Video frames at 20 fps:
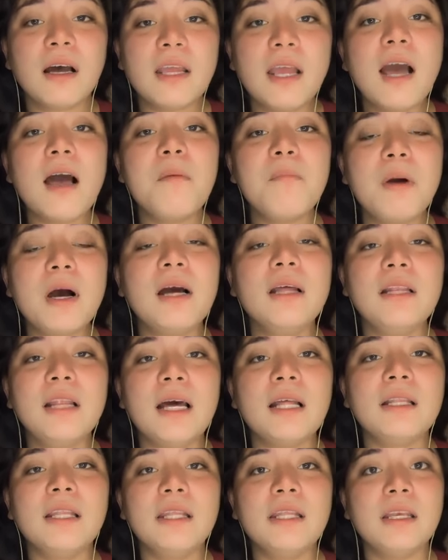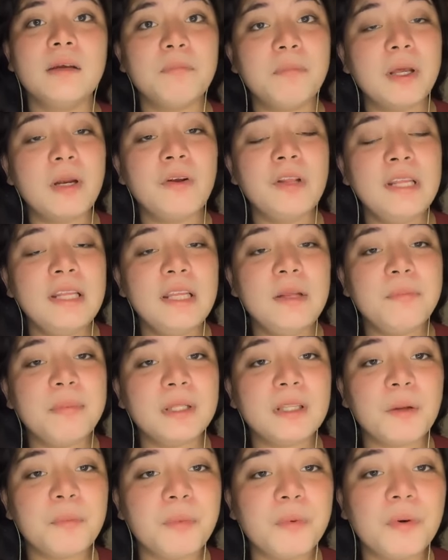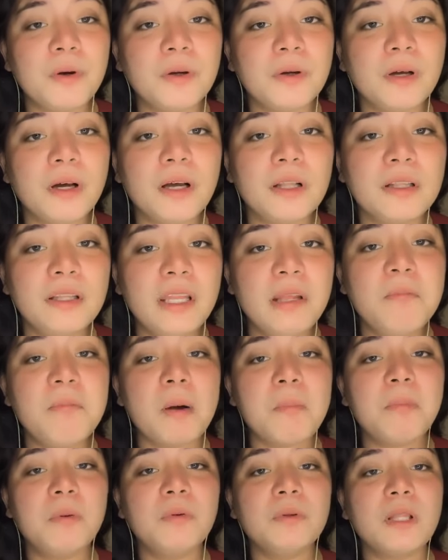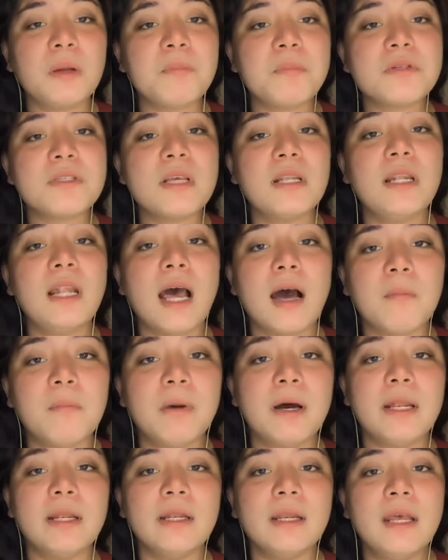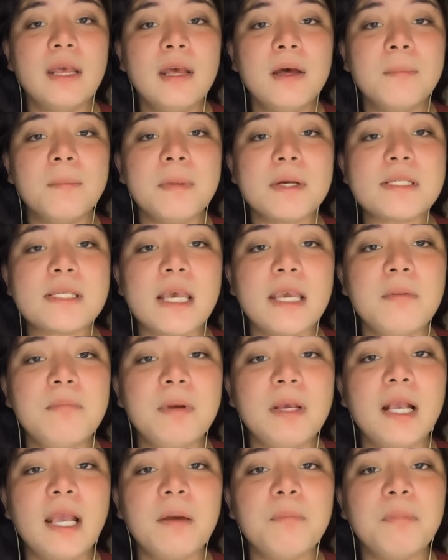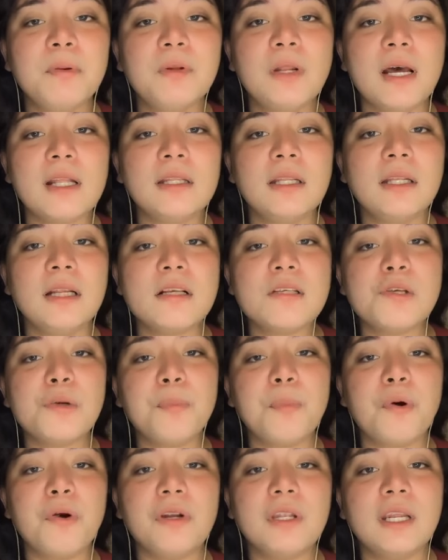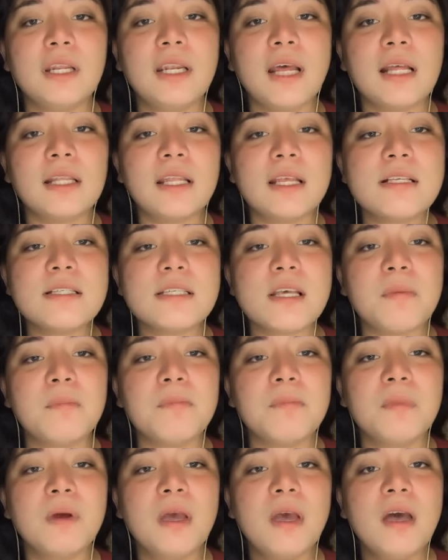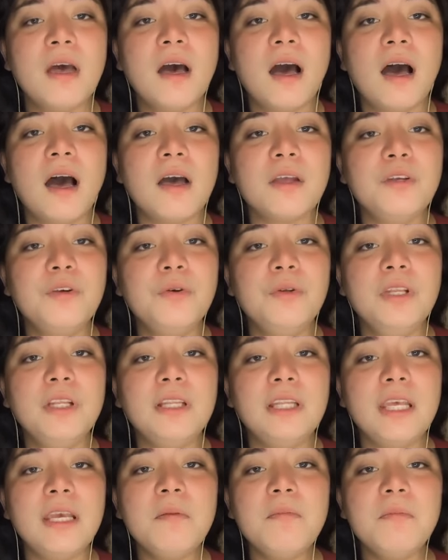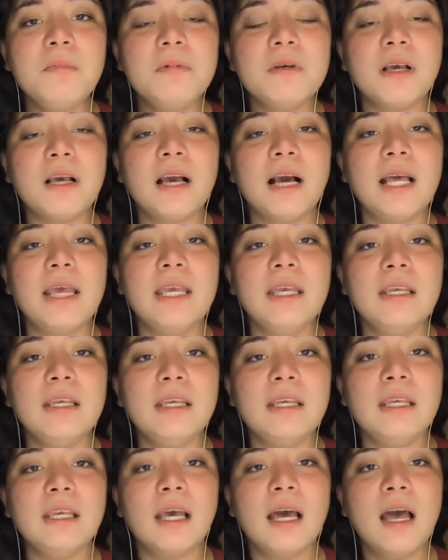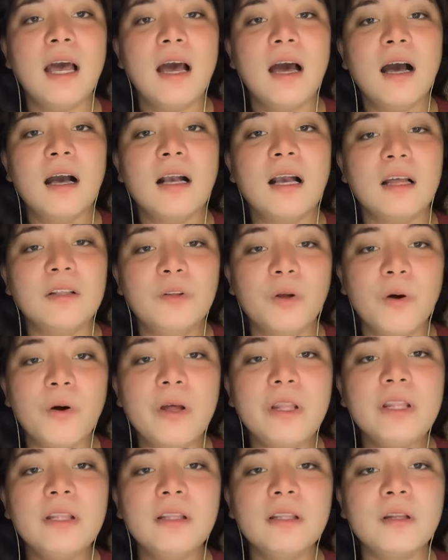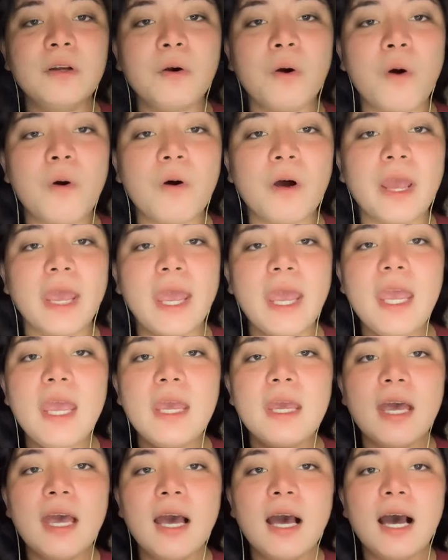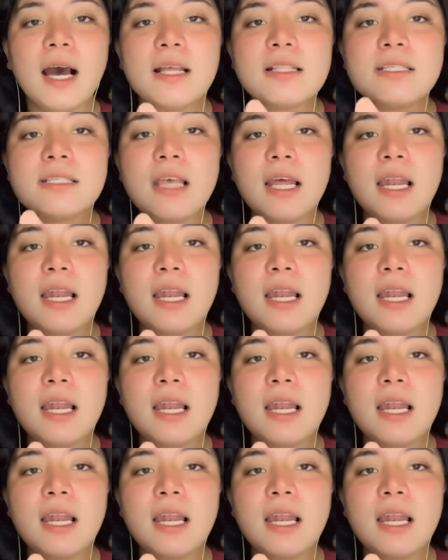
Kaya abangan natin yan pero hindi pa tapo, hindi pa po tapos ang laban. Basta ibigay po natin ang suporta natin sa uh, ah, Uniteam kay Gadon, Roque, at